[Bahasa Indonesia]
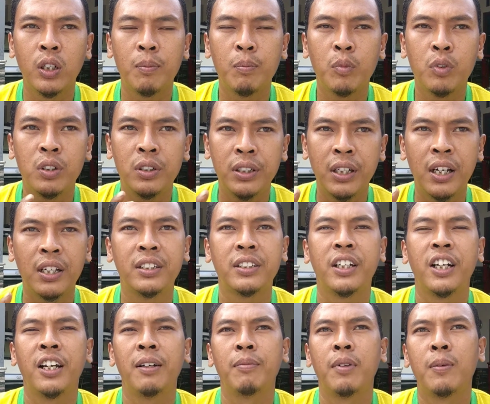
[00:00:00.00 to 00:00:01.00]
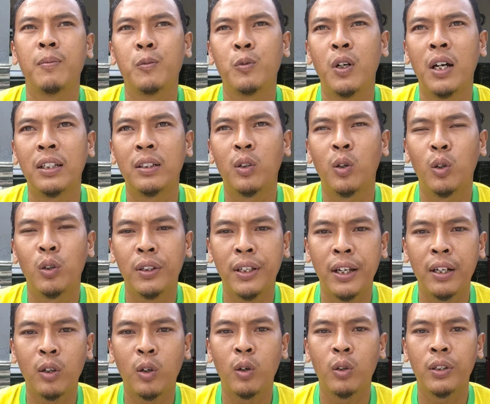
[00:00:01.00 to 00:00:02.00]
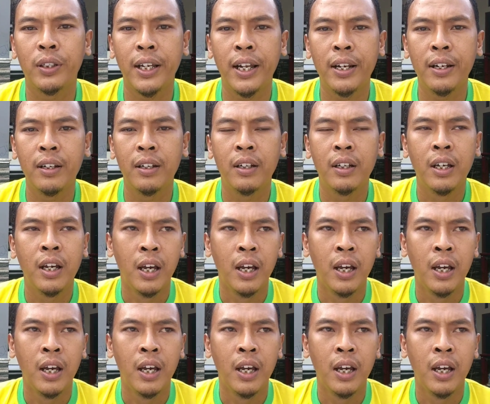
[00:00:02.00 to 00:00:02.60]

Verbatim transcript: kemudian saya membuat konten-konten